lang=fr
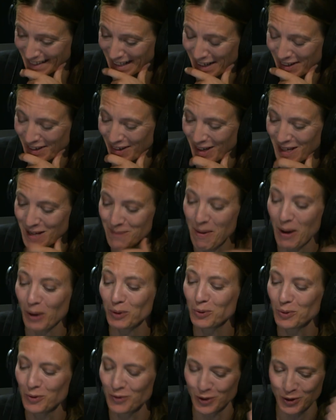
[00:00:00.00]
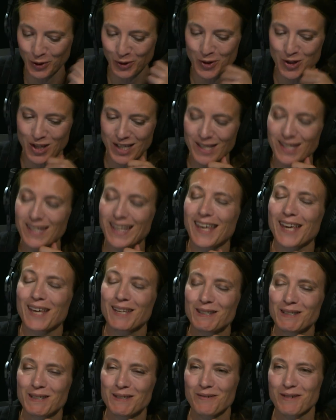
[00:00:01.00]
D'accord. Il part d'où votre geste
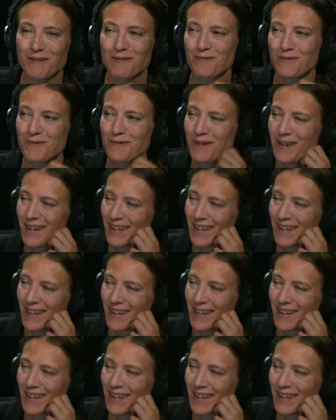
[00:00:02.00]
créatif à vous